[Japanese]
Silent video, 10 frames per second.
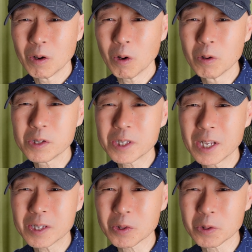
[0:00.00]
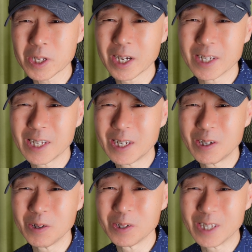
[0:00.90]
音声操作ができ
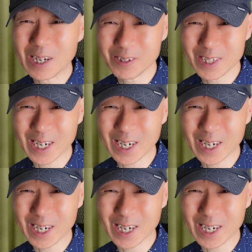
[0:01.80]
るようになるん